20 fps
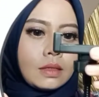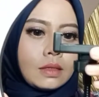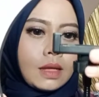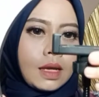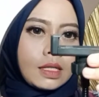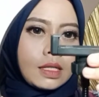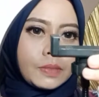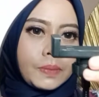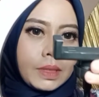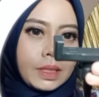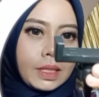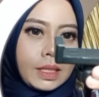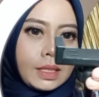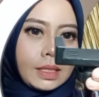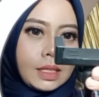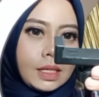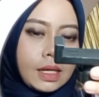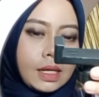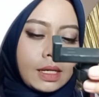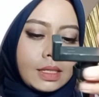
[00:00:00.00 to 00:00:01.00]
nah seperti
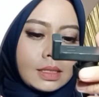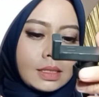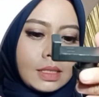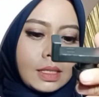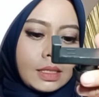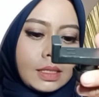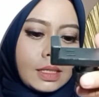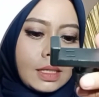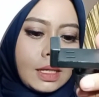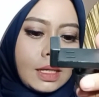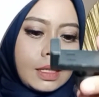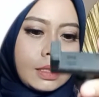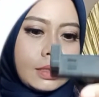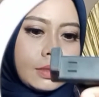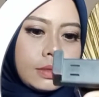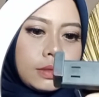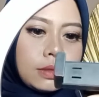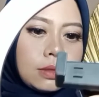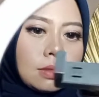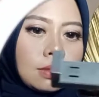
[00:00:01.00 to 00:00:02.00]
ini guys jadi kan
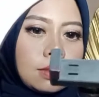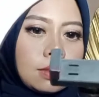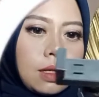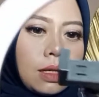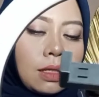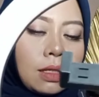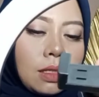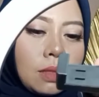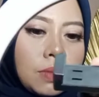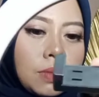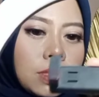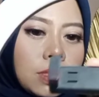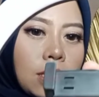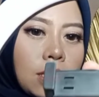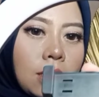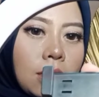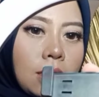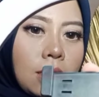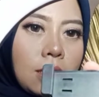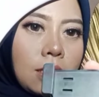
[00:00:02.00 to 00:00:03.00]
nah ini bisa
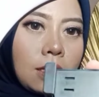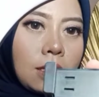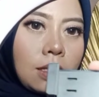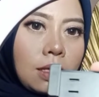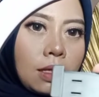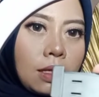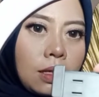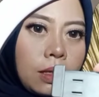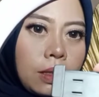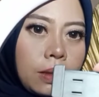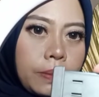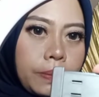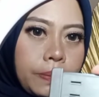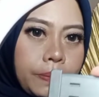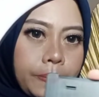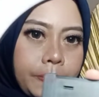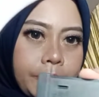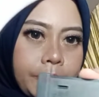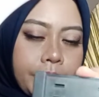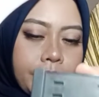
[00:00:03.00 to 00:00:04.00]
di
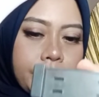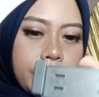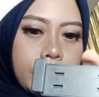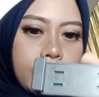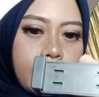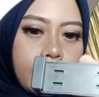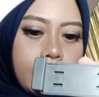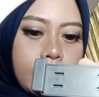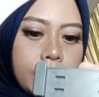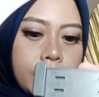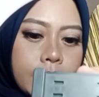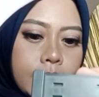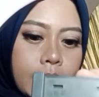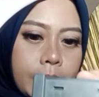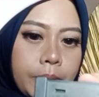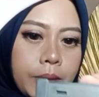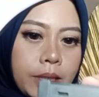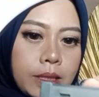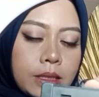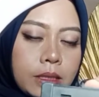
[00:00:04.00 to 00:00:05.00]
ini bisa
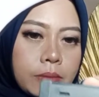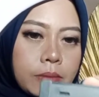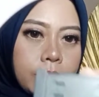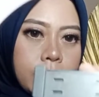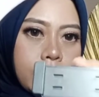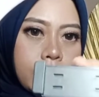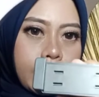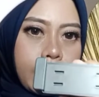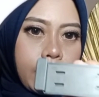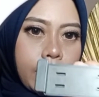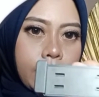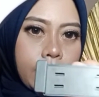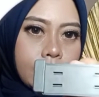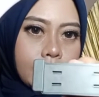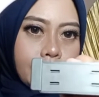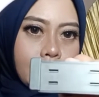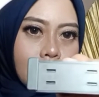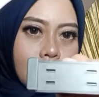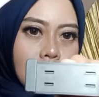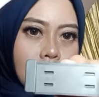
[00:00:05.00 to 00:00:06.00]
fleksibel ya
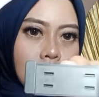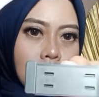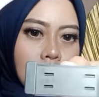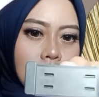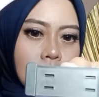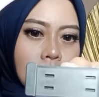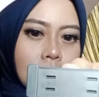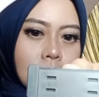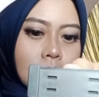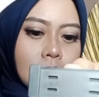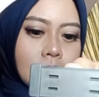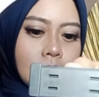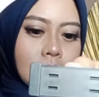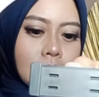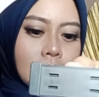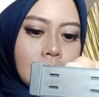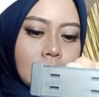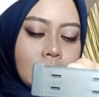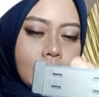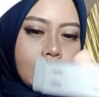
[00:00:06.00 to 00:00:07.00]
seperti ini
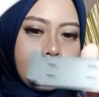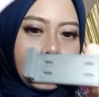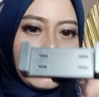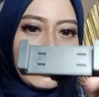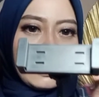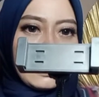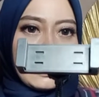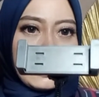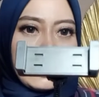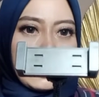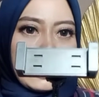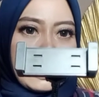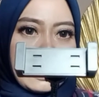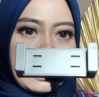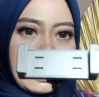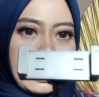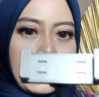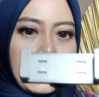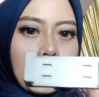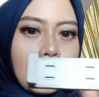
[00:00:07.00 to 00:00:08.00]

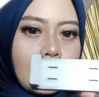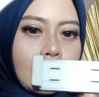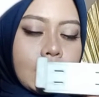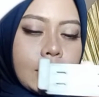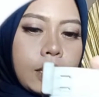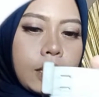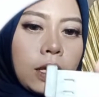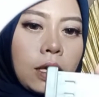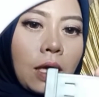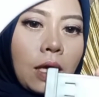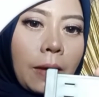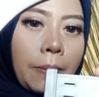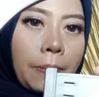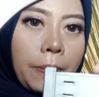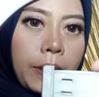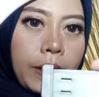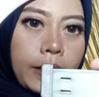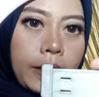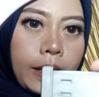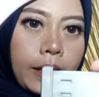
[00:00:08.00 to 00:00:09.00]
nah nanti
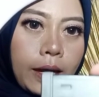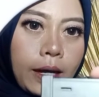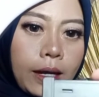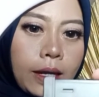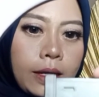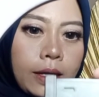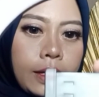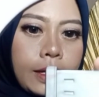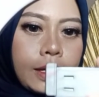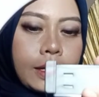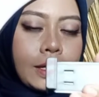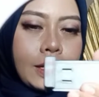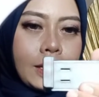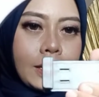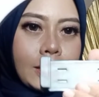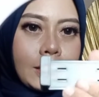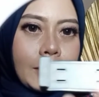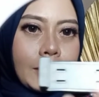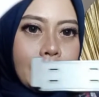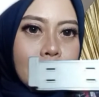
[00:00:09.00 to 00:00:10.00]
HP nya
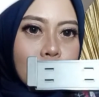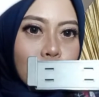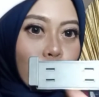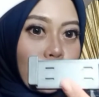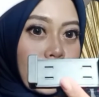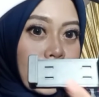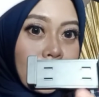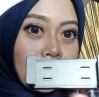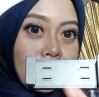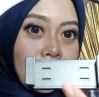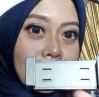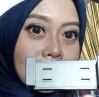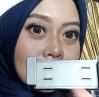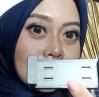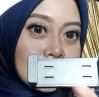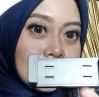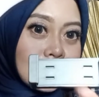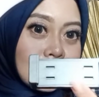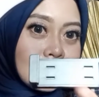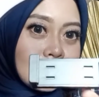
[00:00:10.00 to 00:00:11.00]
kita masukkan deh di
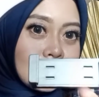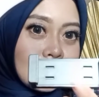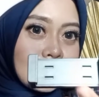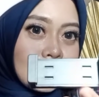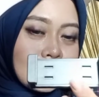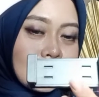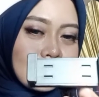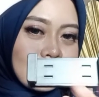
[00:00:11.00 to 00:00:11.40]
sini